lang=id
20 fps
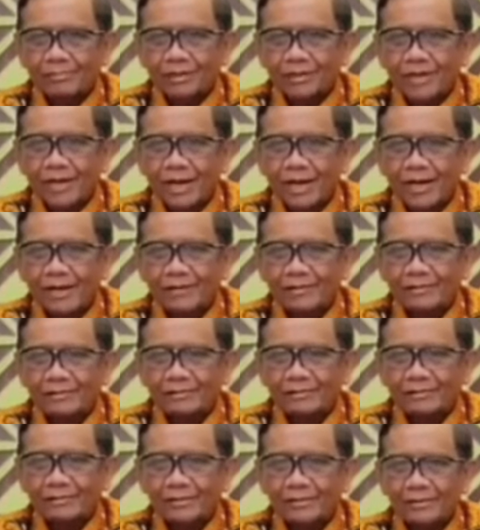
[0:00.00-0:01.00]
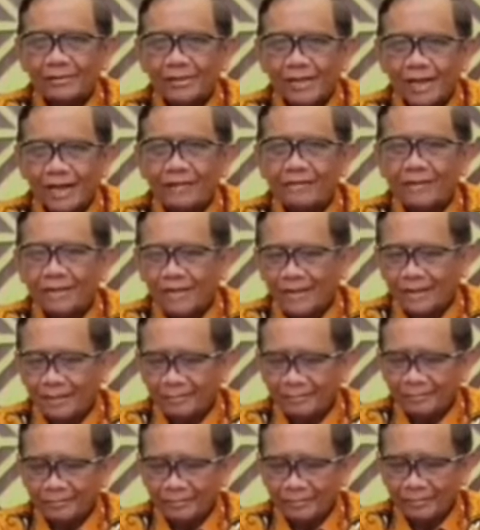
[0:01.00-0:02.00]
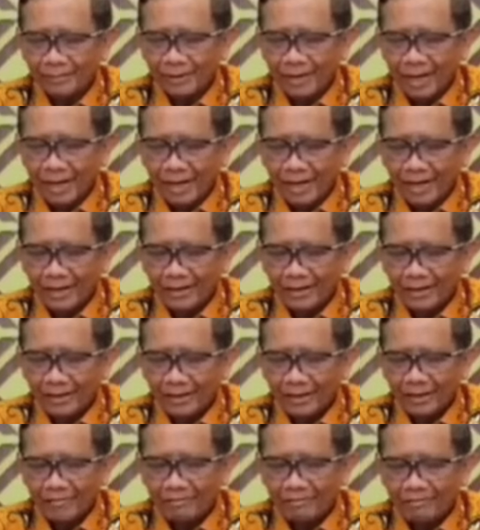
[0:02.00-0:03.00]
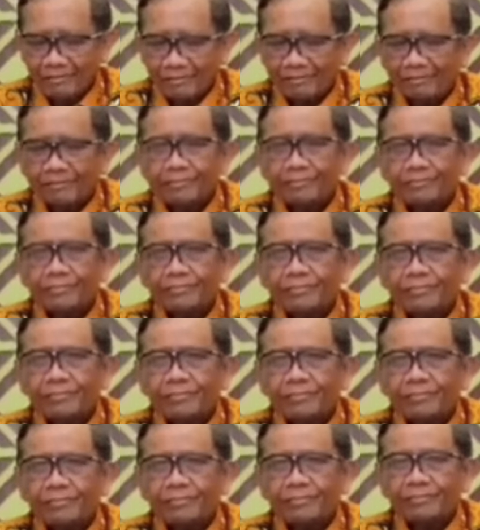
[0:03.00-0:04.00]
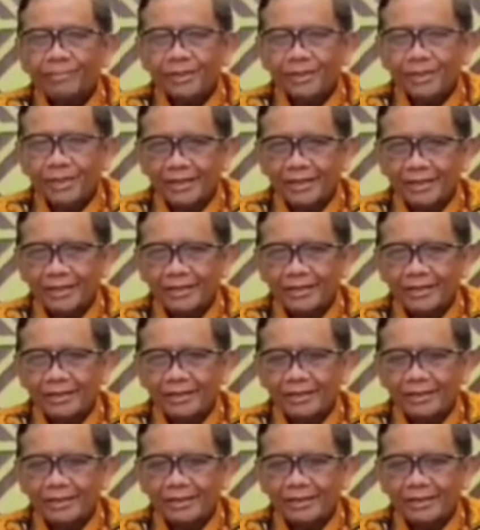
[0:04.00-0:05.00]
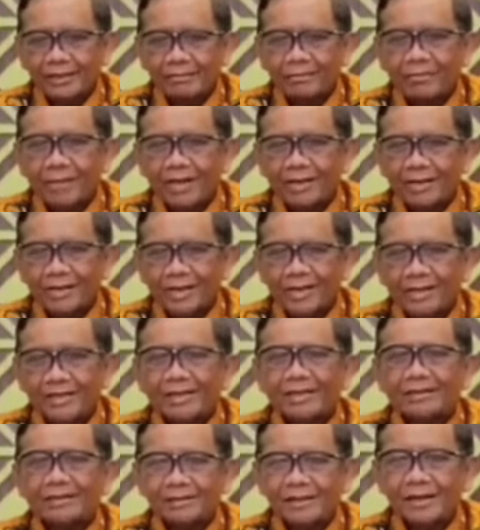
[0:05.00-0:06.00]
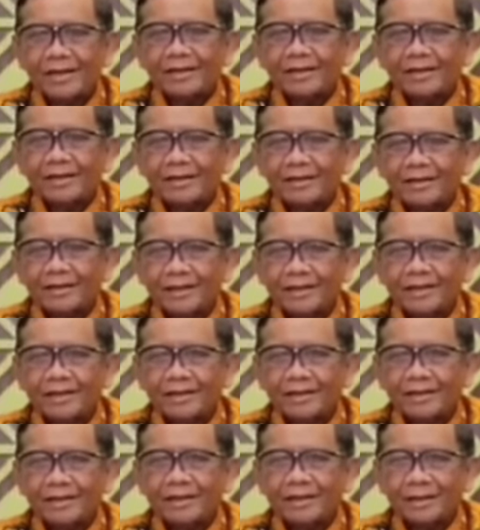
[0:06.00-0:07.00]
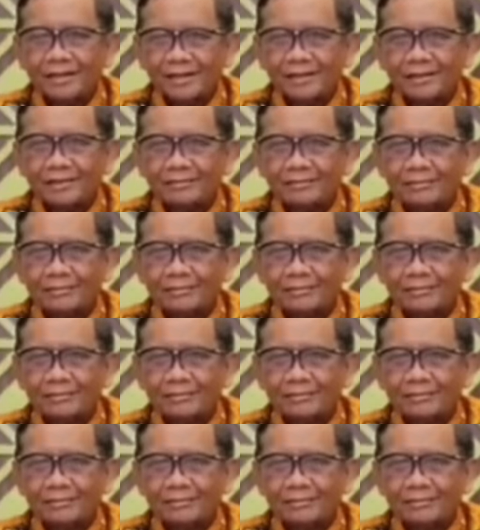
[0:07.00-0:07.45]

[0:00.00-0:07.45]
dan selamanya akan tetap menjadi bagian yang sah dari NKRI.